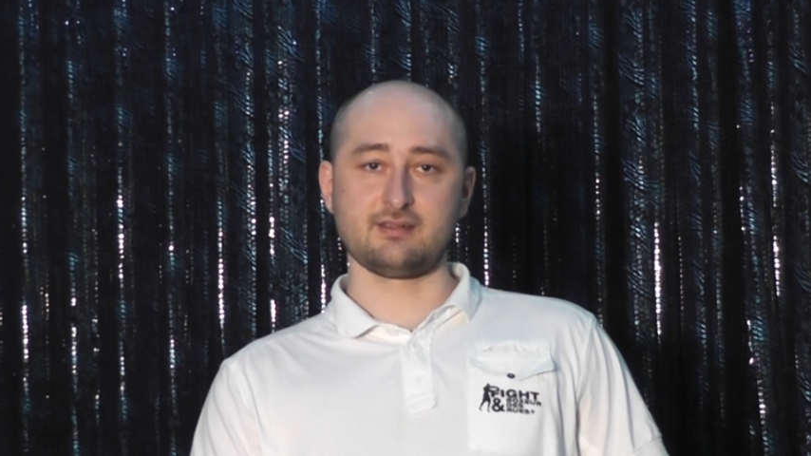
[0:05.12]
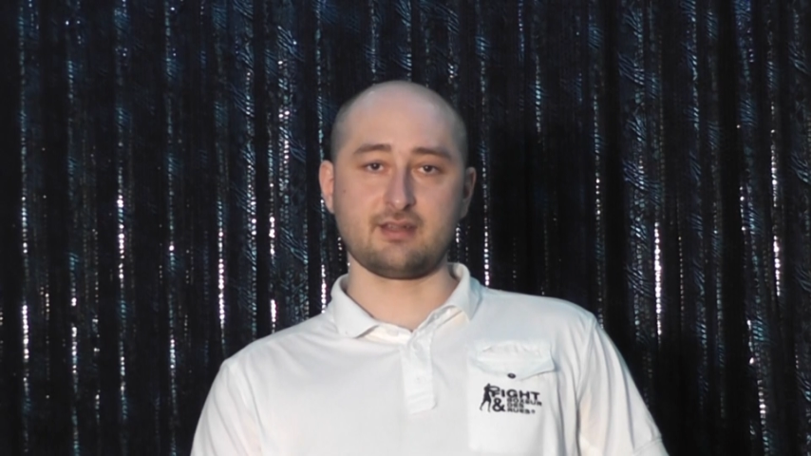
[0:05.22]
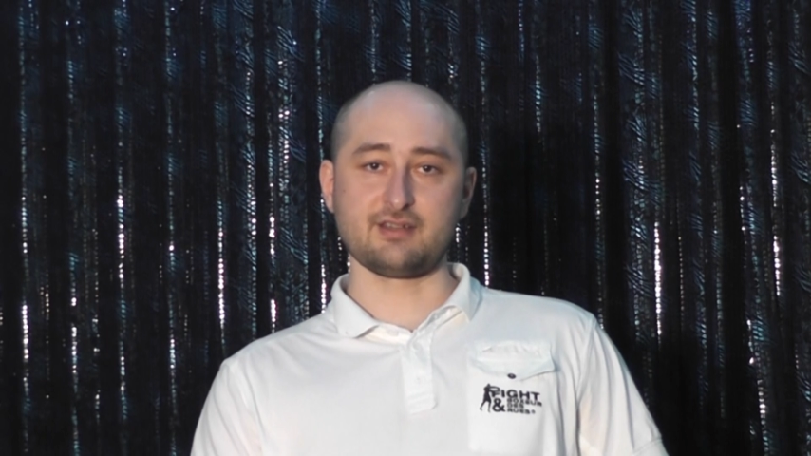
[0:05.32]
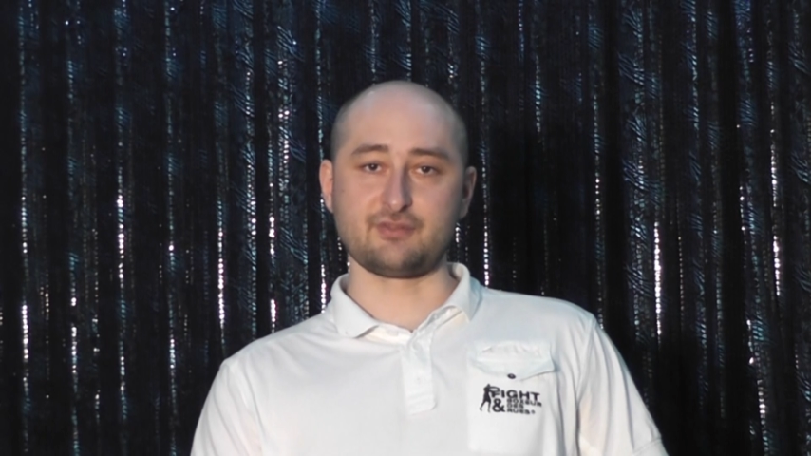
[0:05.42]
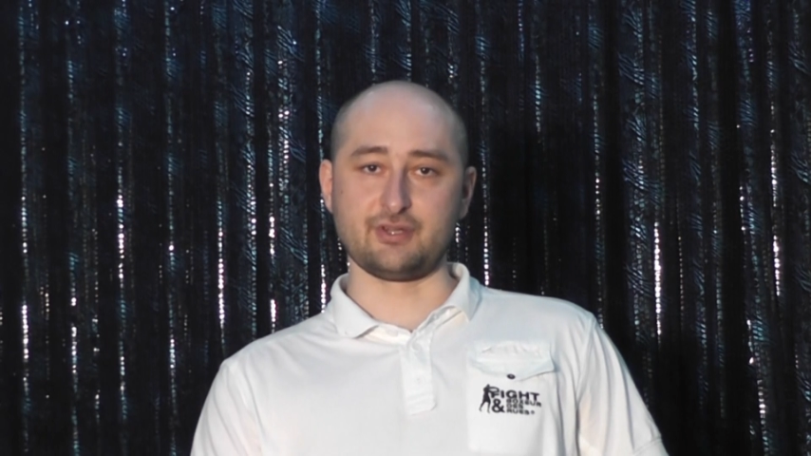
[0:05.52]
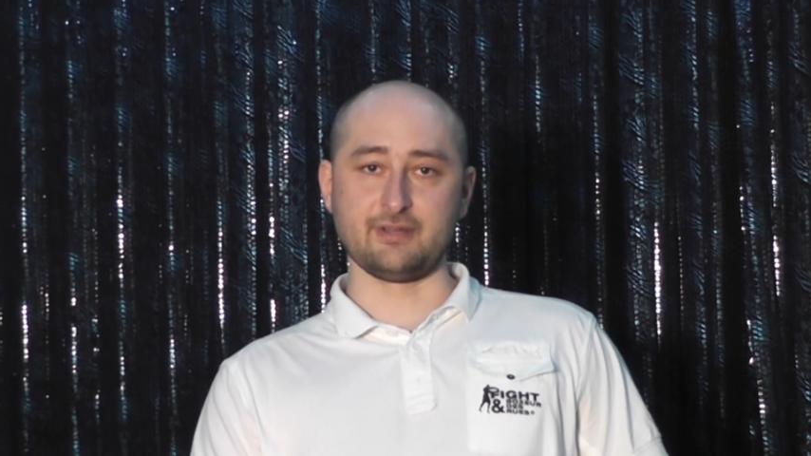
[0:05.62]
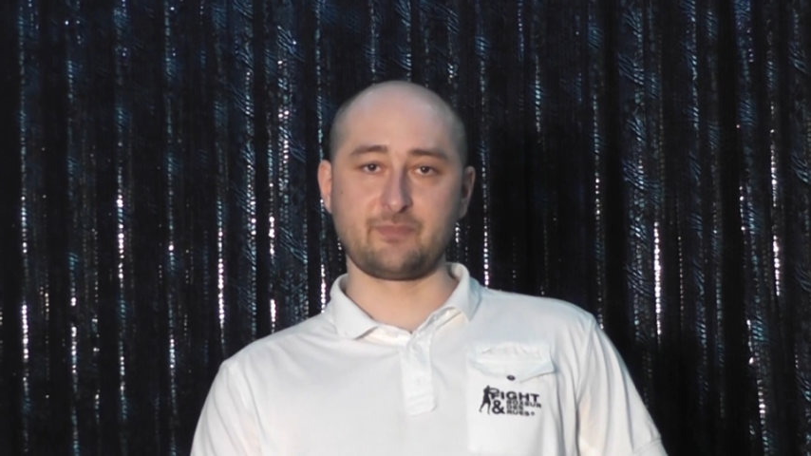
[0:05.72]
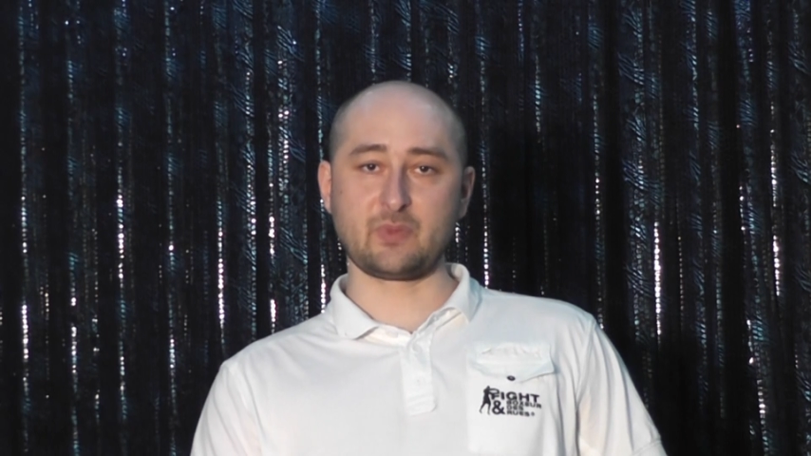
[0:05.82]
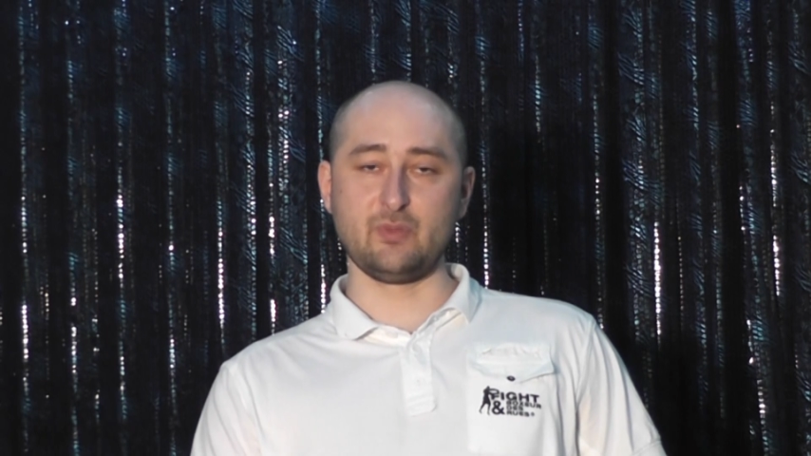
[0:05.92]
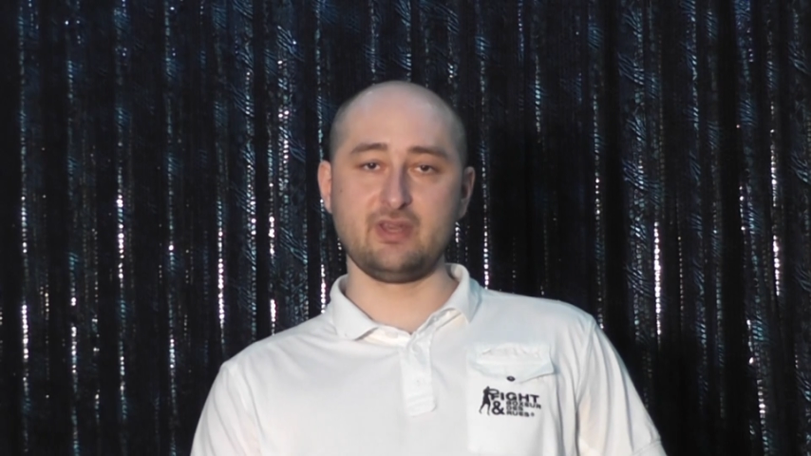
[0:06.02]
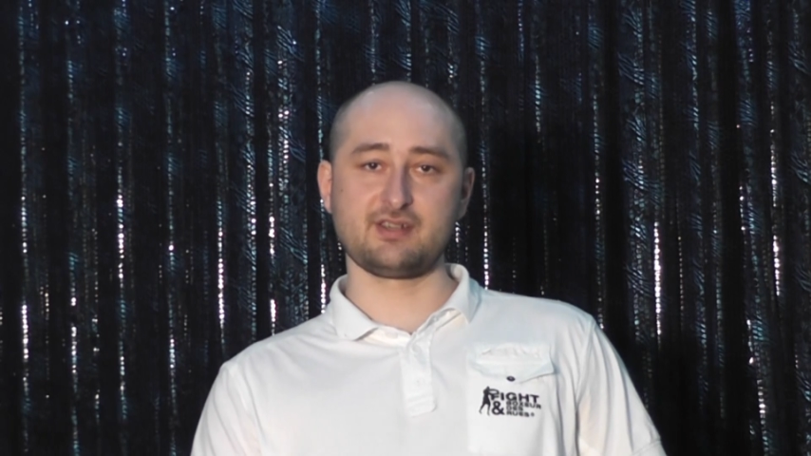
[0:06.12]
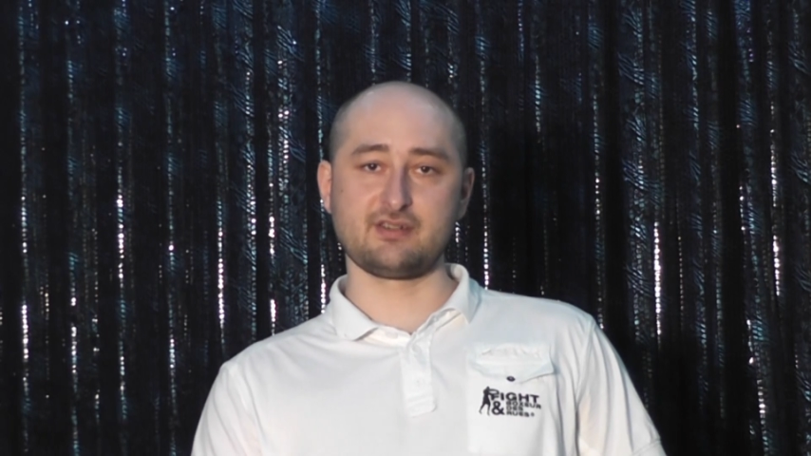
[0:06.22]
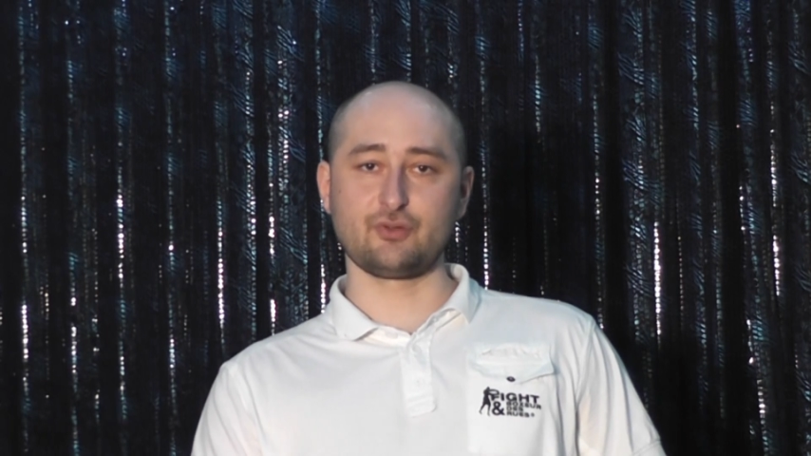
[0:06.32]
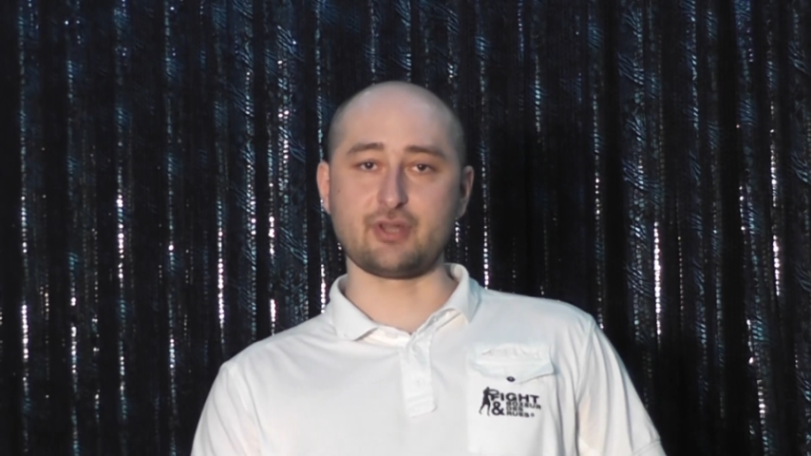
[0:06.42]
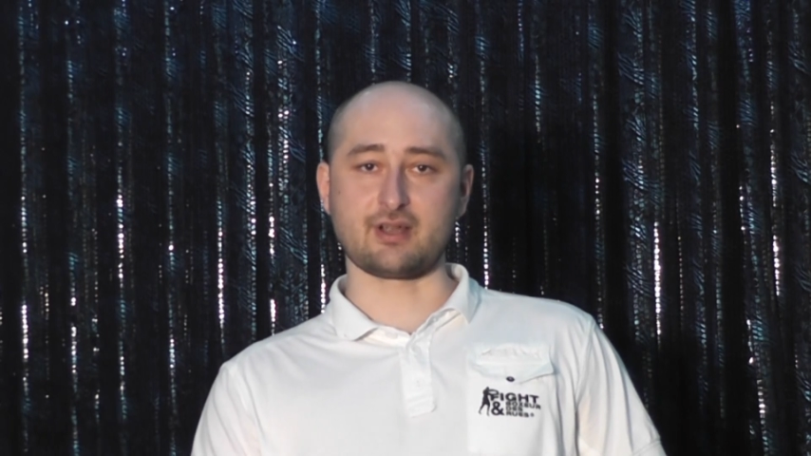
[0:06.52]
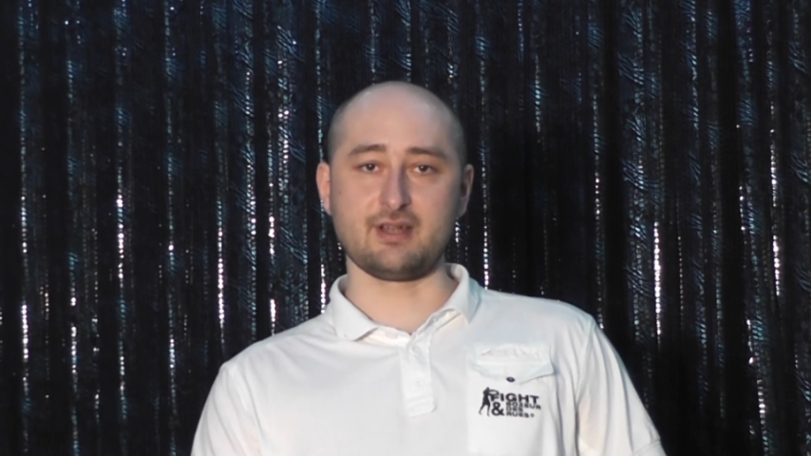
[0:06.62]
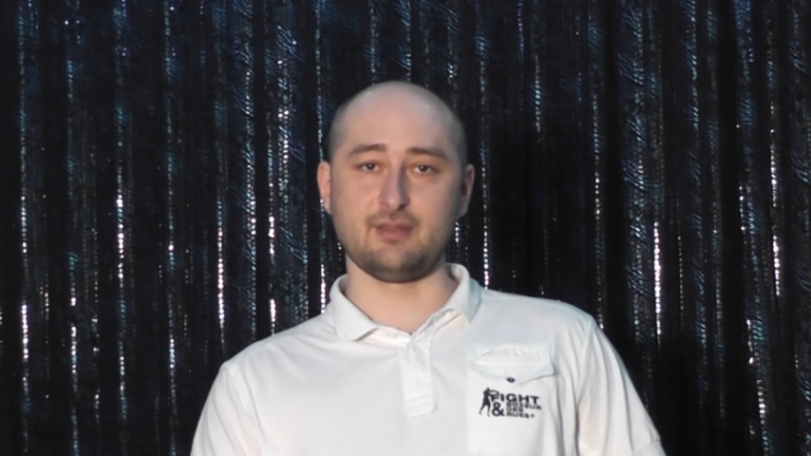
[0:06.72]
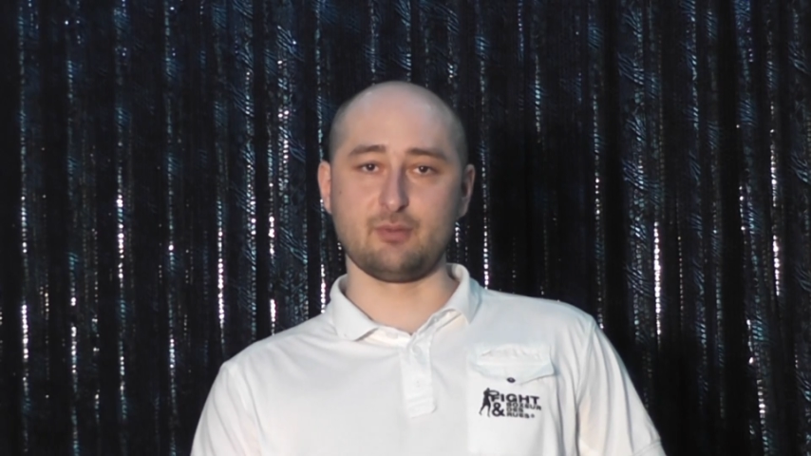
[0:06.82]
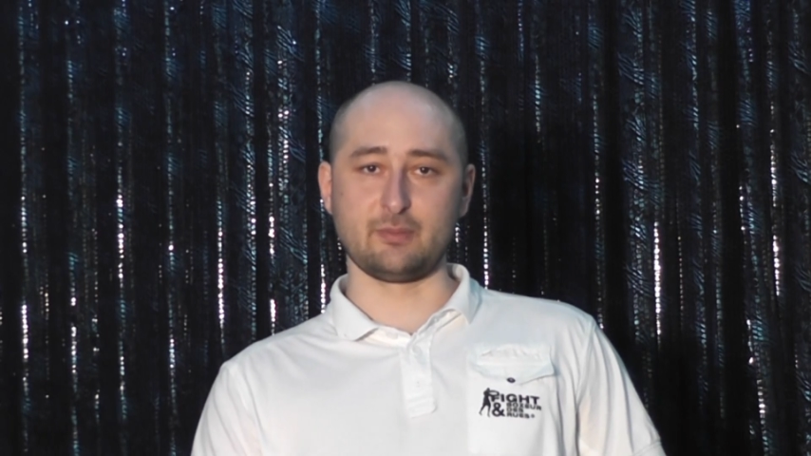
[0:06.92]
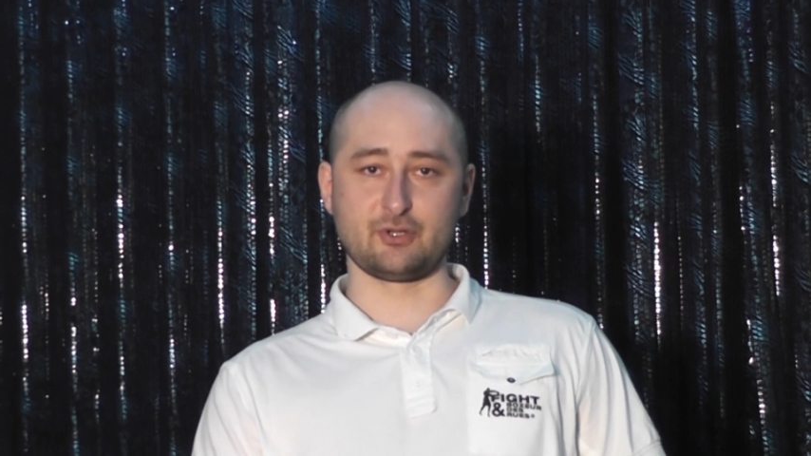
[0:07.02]
Здравствуйте, меня зовут
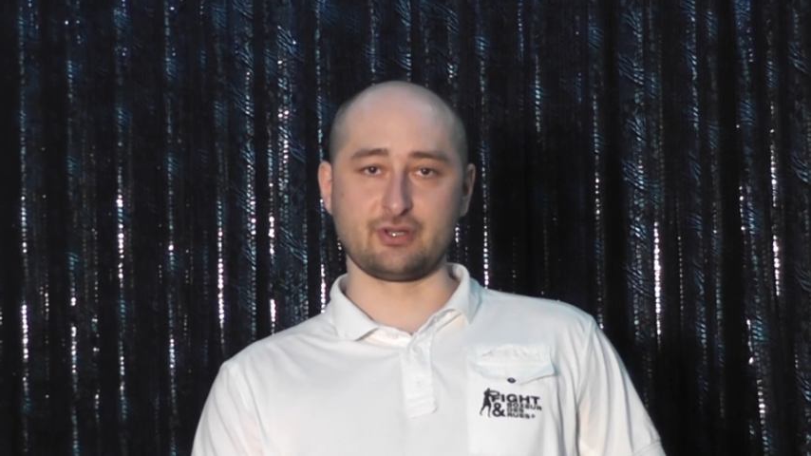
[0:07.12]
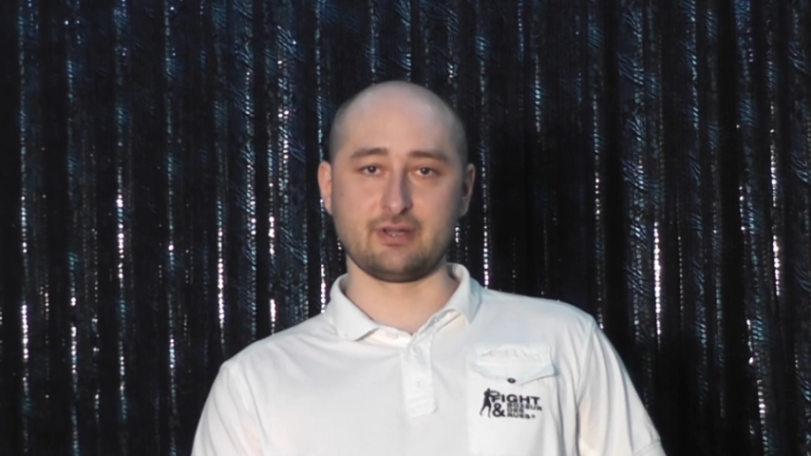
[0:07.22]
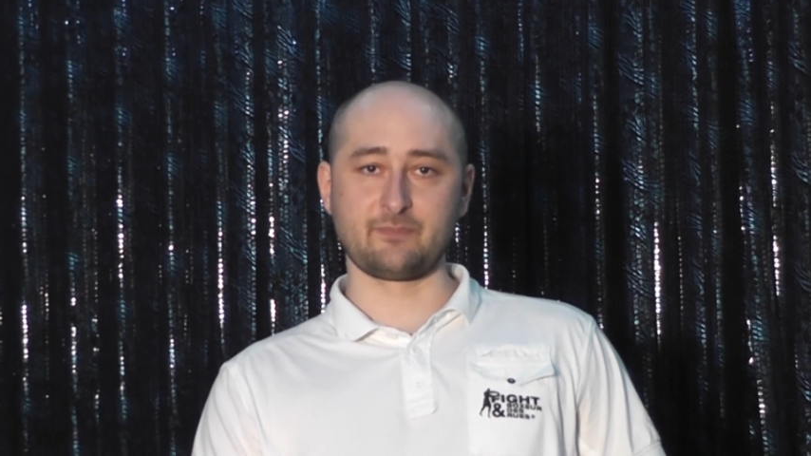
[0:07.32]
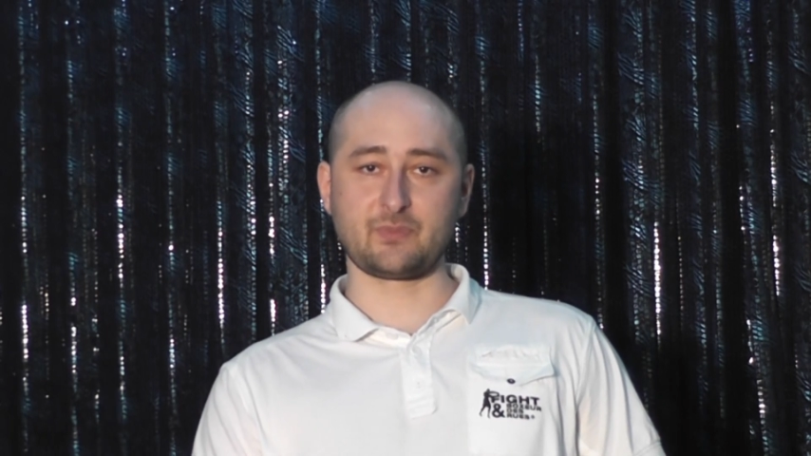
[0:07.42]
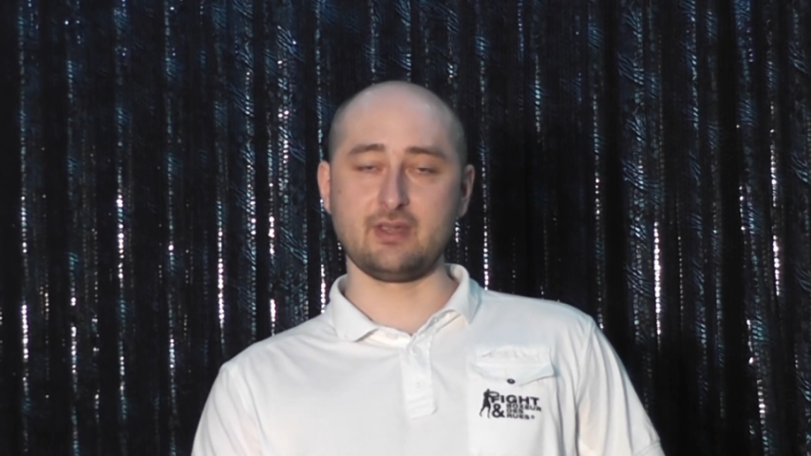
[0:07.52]
Аркадий Бабченко,